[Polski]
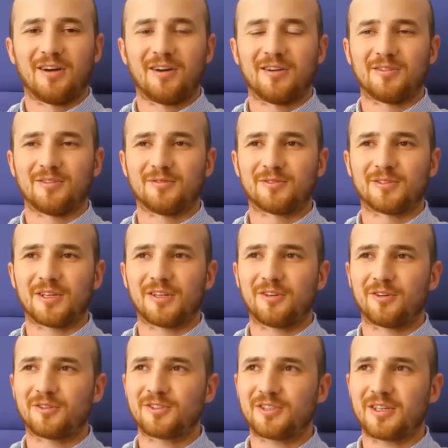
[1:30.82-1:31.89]
O,
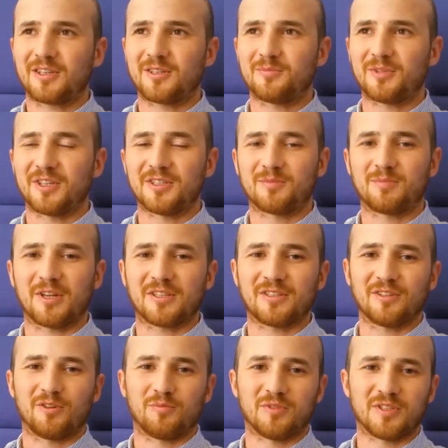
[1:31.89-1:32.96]
najgorsza chyba jest
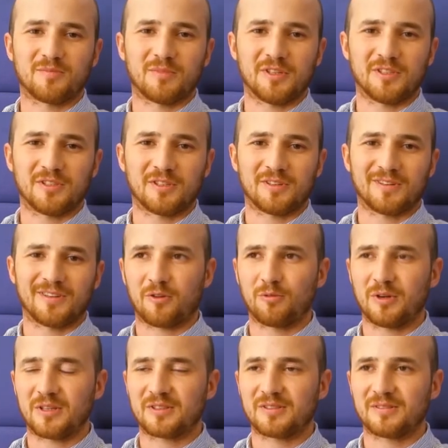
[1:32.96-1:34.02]
praca na open space.
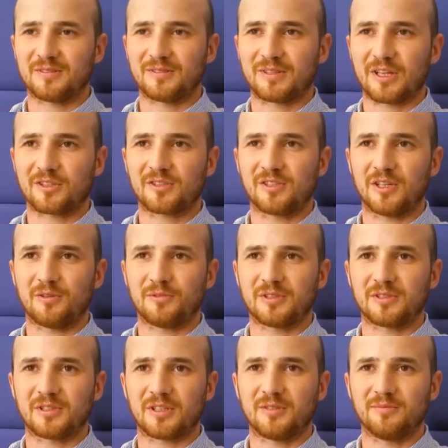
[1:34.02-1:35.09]
Akurat nasz dział
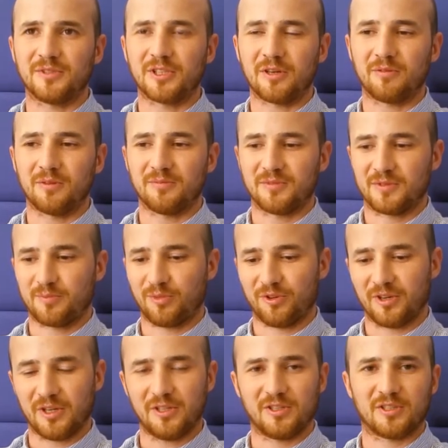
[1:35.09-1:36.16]
jest takim działem z
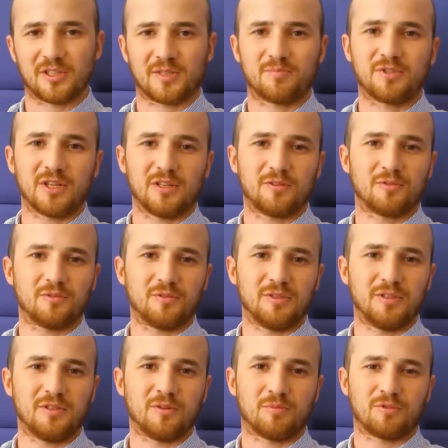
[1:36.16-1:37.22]
pogranicza sprzętu
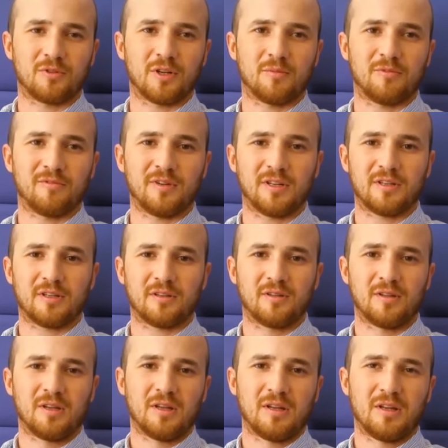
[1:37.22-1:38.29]
i oprogramowania
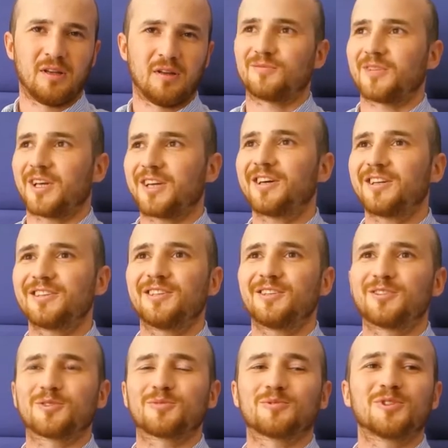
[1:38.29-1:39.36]

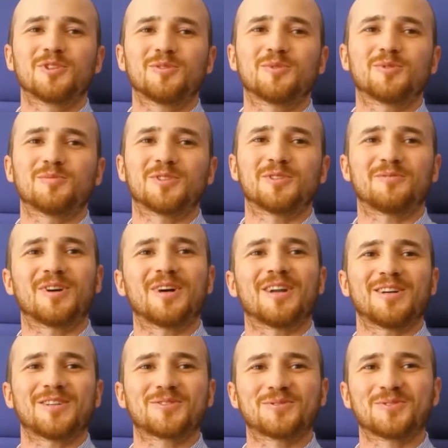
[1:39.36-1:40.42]
najchętniej rozłożylibyśmy się w
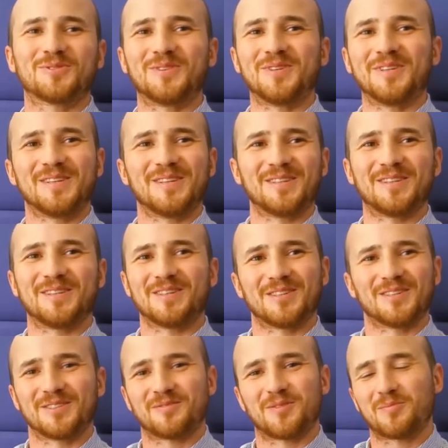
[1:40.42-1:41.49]
garażu i,
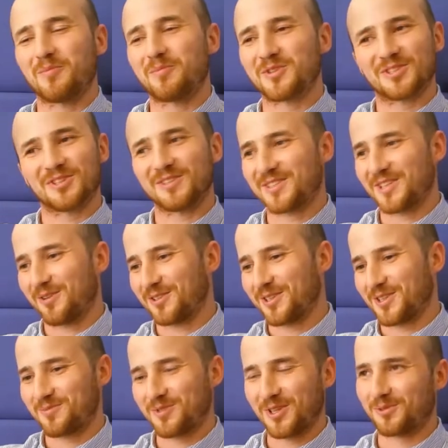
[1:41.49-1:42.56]
i wybebeszyli cały
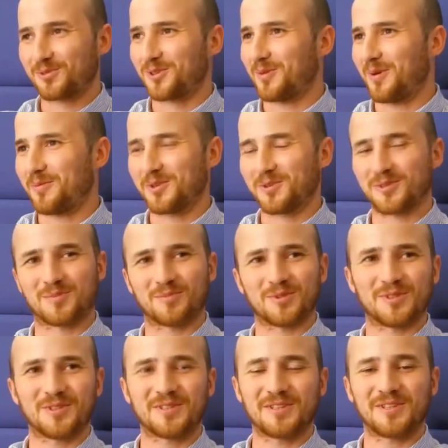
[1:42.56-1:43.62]
ten sprzęt, który mamy do
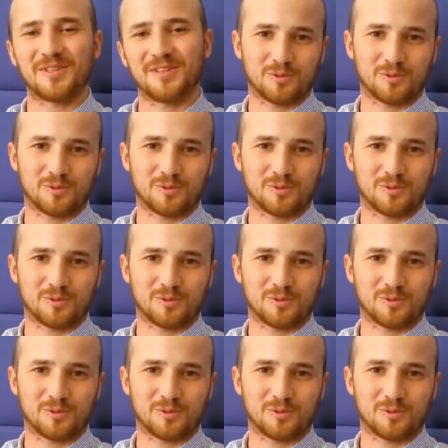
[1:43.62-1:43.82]
dyspozycji.